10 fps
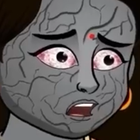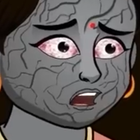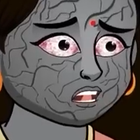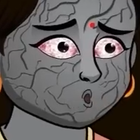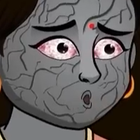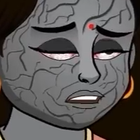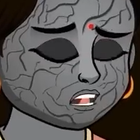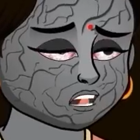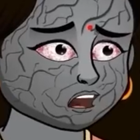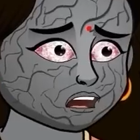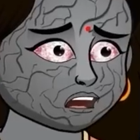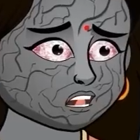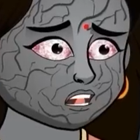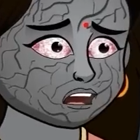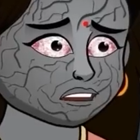घर में जाना
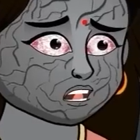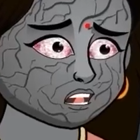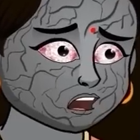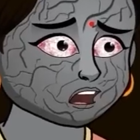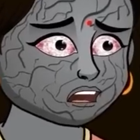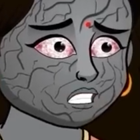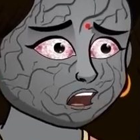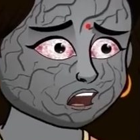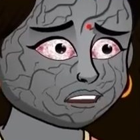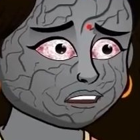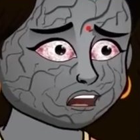उस अलमारी को मेरे